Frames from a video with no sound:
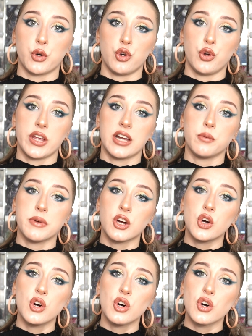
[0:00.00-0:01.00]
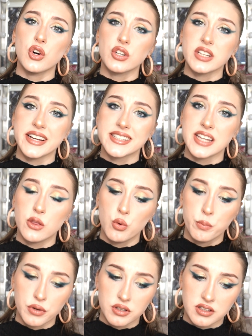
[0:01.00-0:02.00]
por lo que a lo mejor ese
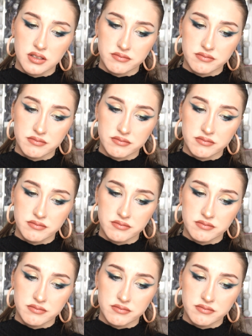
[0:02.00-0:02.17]
dupe,